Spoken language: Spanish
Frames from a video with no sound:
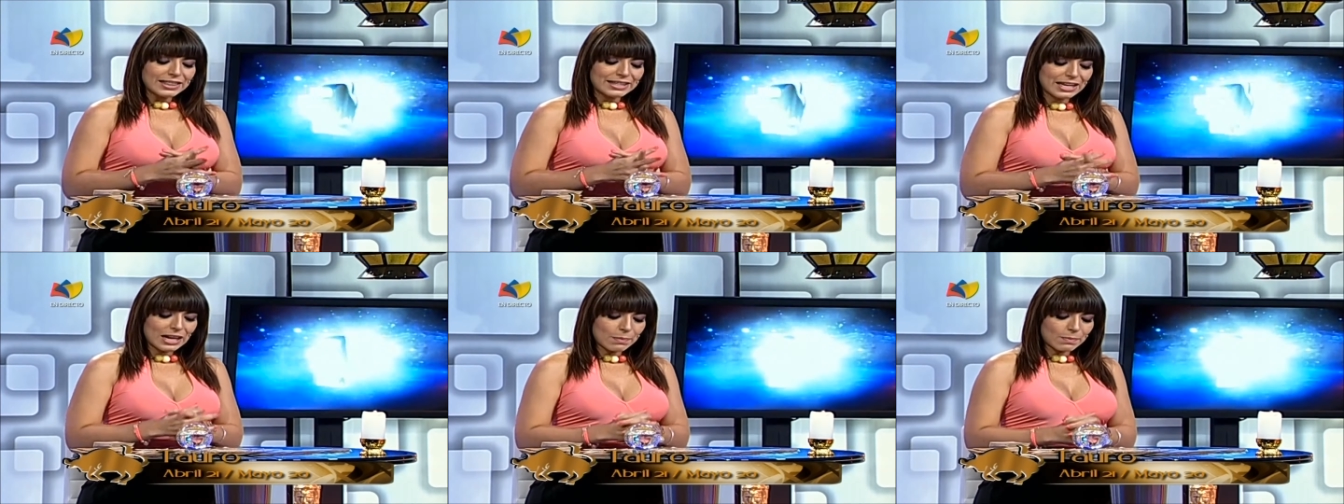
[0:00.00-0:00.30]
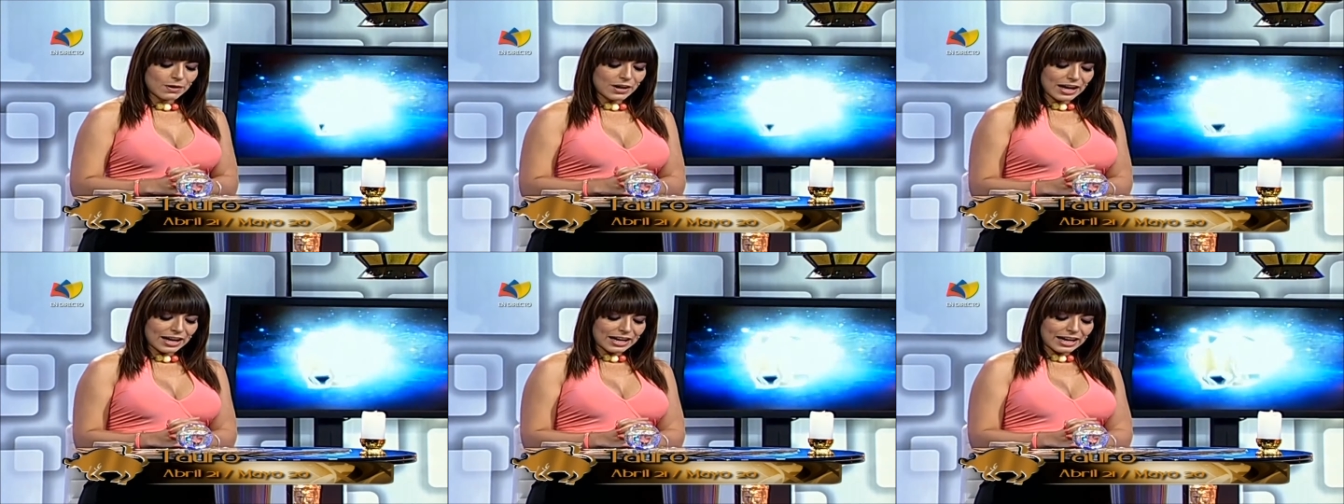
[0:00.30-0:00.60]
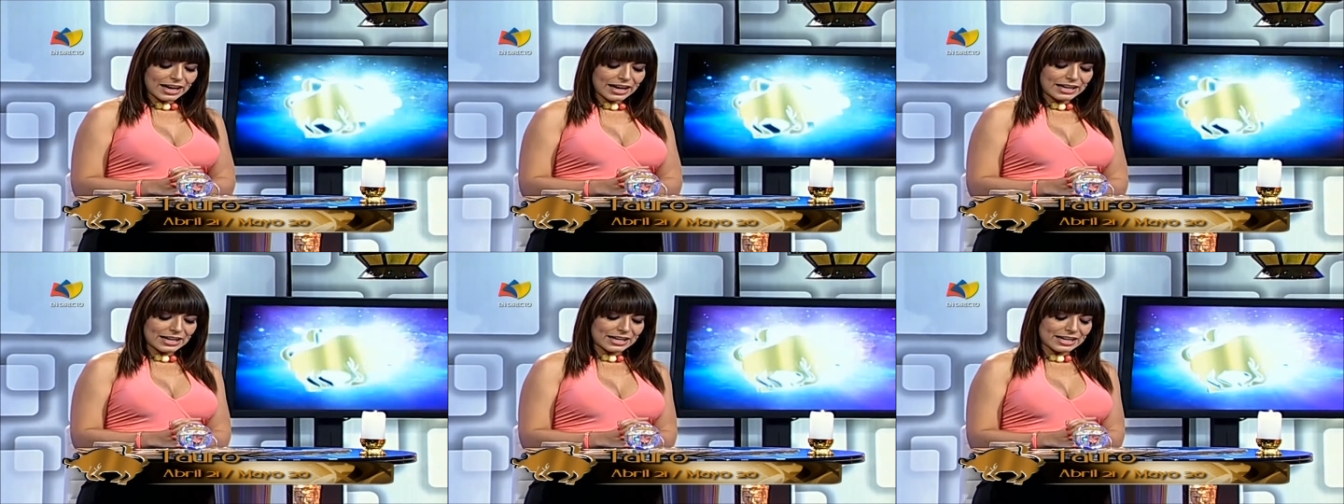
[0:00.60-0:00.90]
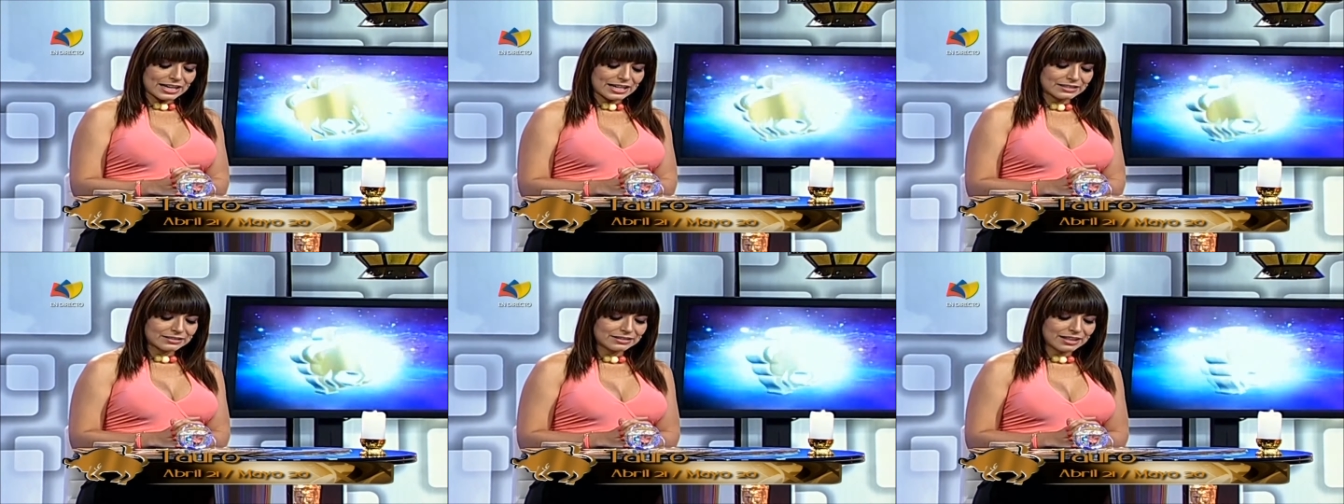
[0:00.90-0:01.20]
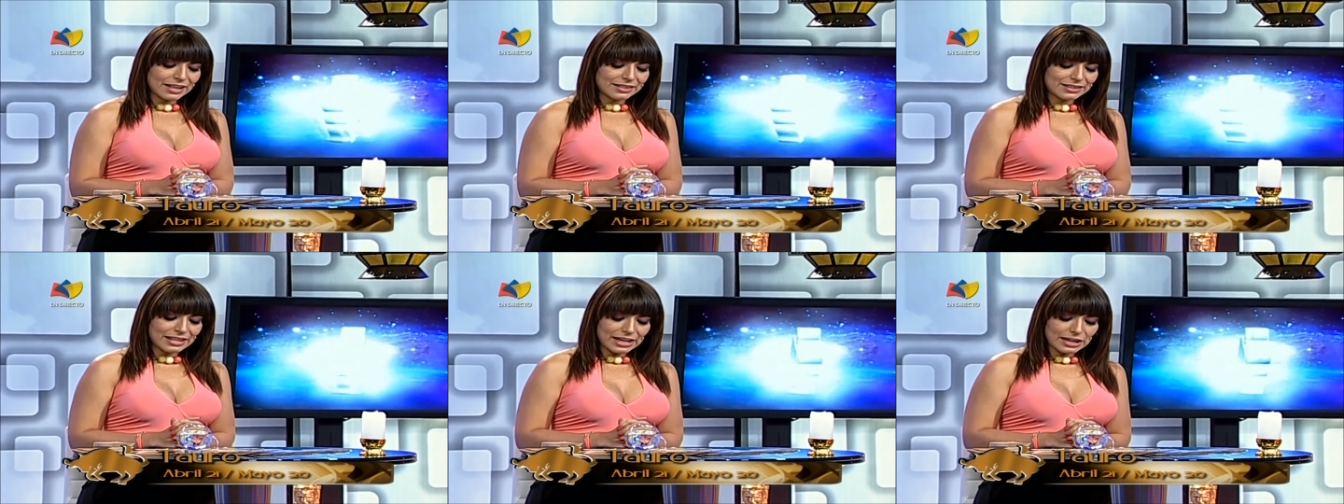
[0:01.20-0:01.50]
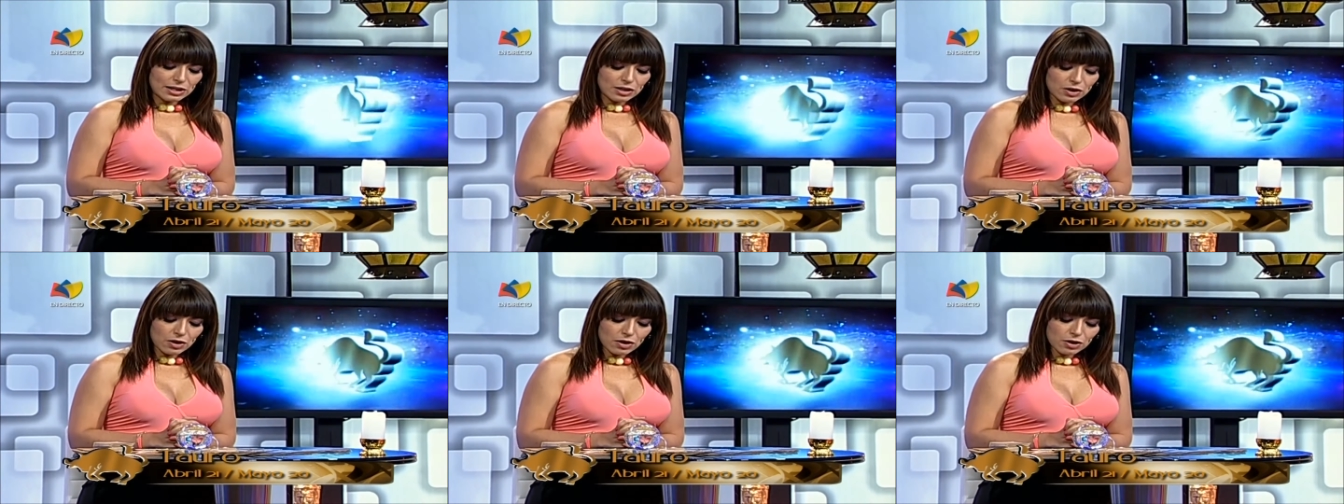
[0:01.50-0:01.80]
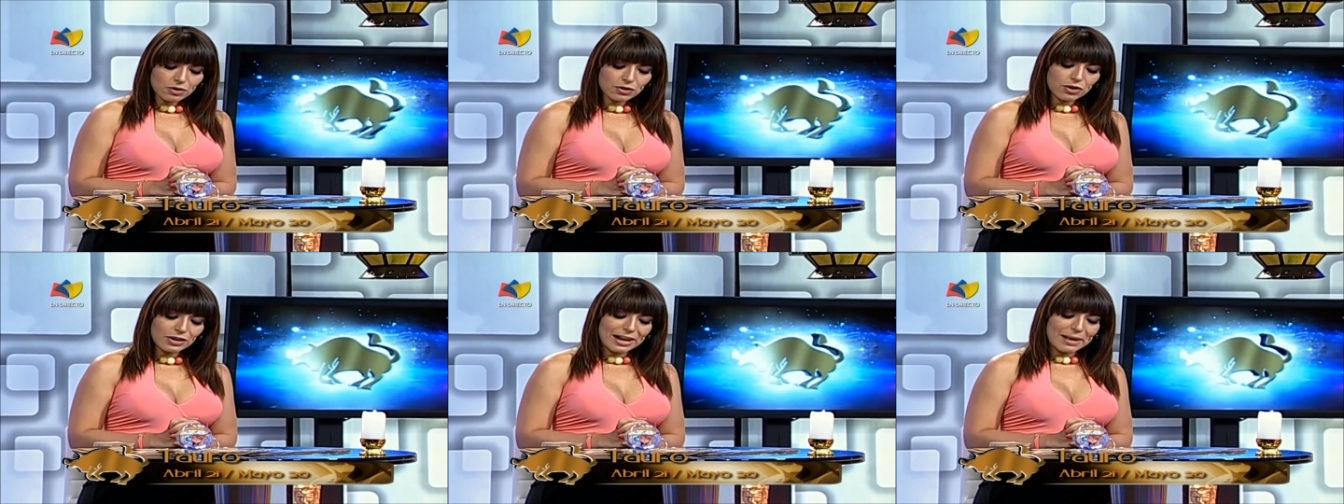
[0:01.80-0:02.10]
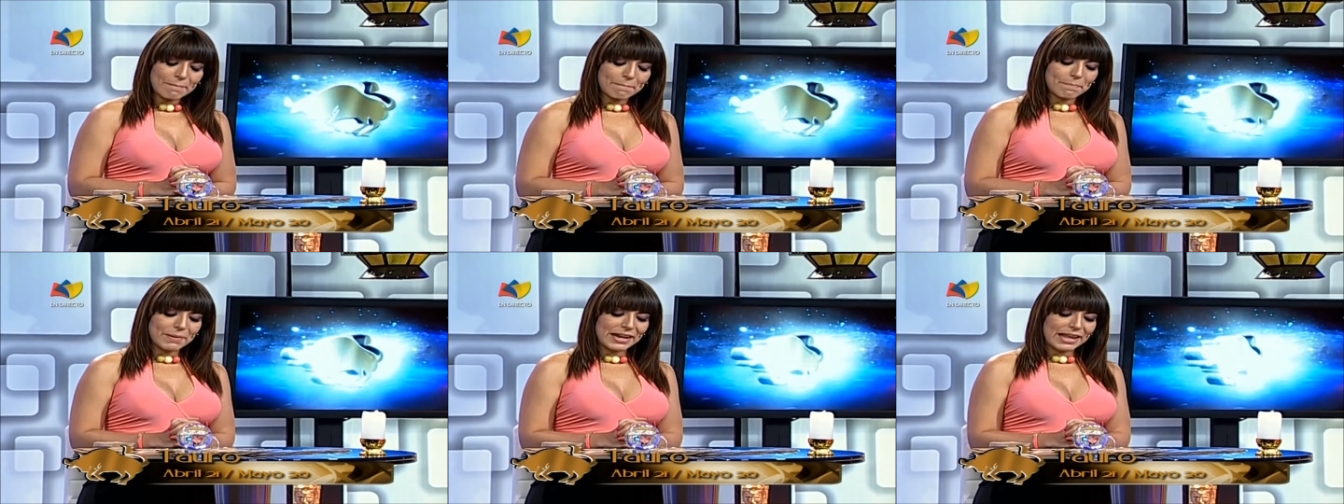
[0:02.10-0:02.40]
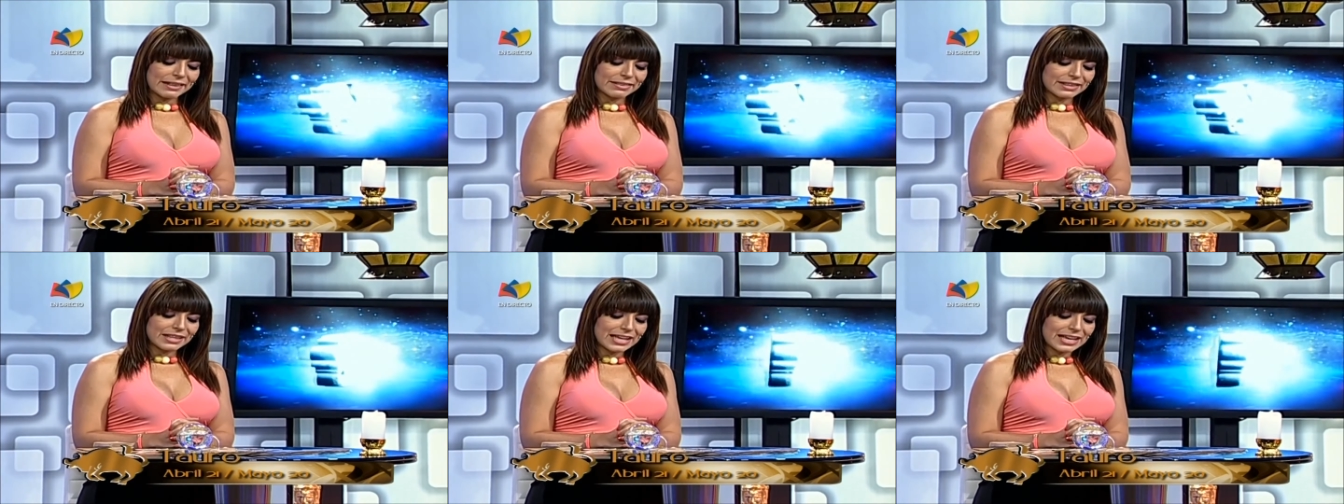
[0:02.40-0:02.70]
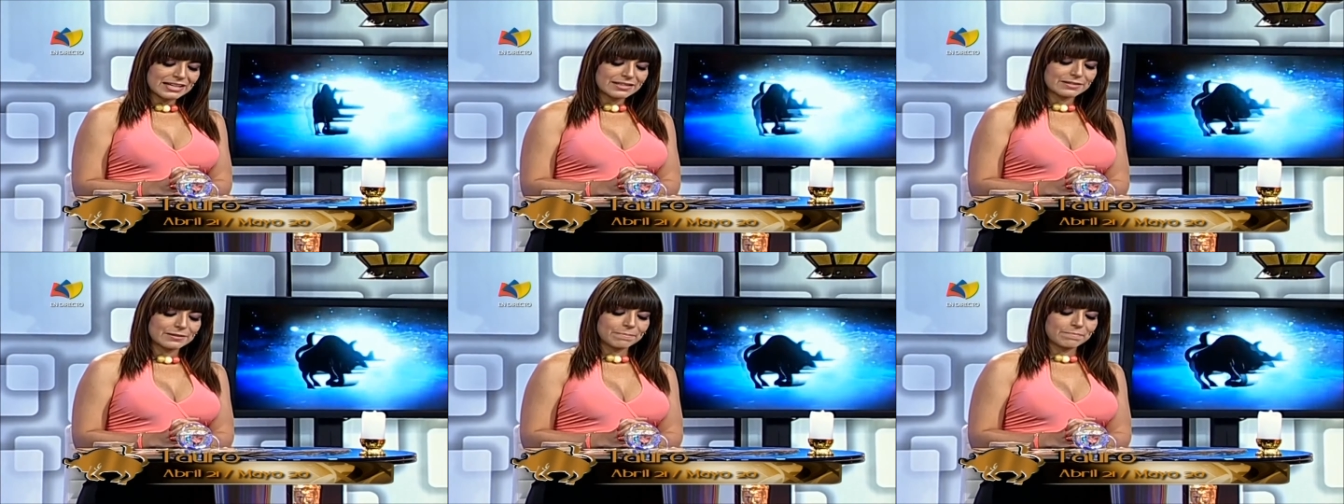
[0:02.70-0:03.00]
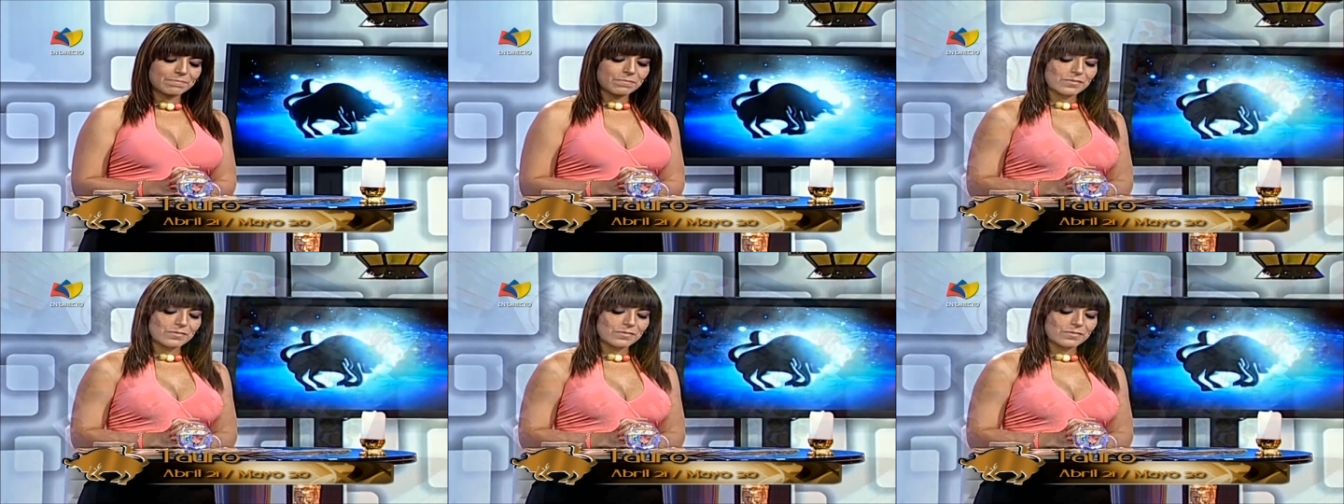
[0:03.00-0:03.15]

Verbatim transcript: Tienes por acá la carta del loco, la emperatriz.